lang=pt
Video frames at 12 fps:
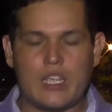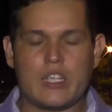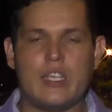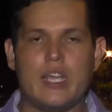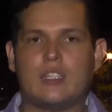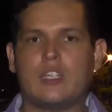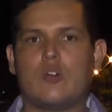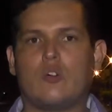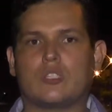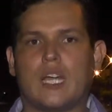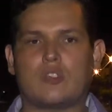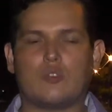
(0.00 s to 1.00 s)
que entre em
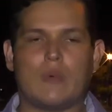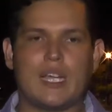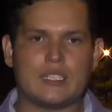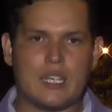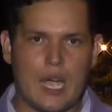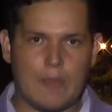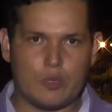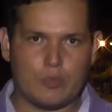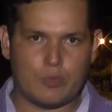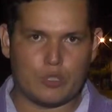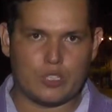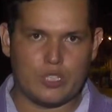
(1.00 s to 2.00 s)
contato o mais rápido
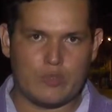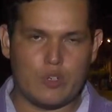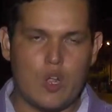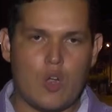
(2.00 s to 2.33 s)
possível